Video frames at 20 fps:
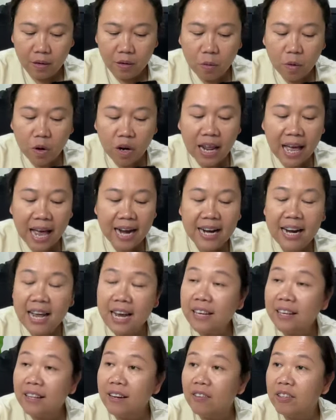Wong
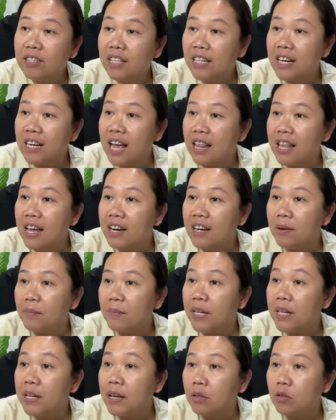lanang iki kenalan di
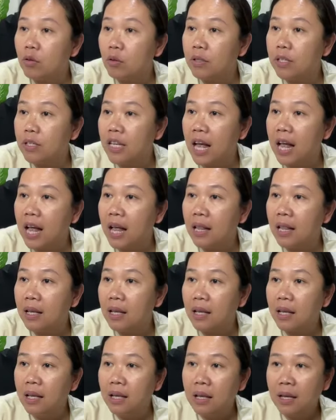media sosial.
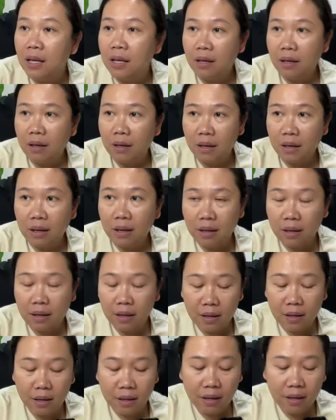
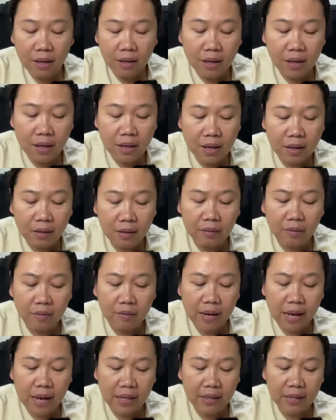Ah,
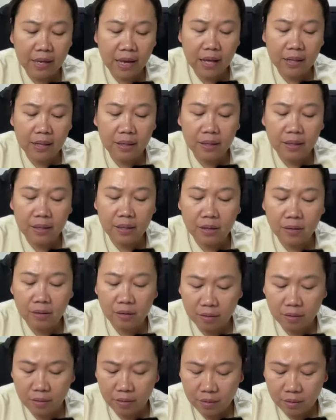kowe hati-hati yo.
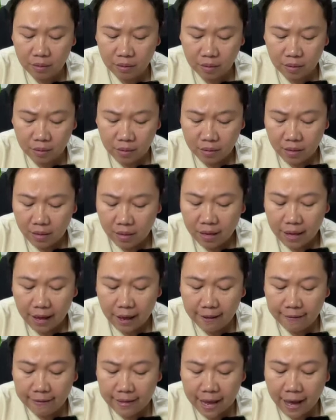
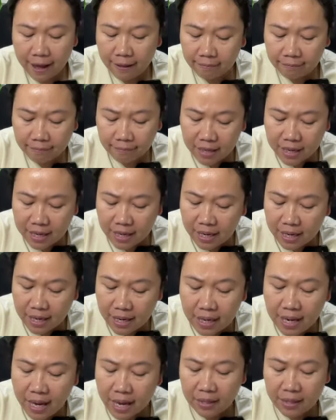Hati-hati,
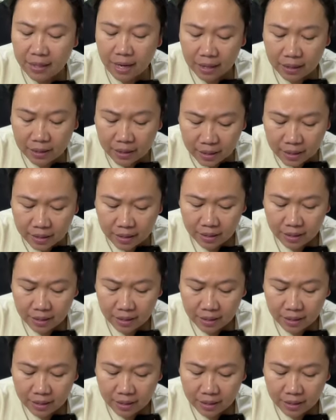hati-hati.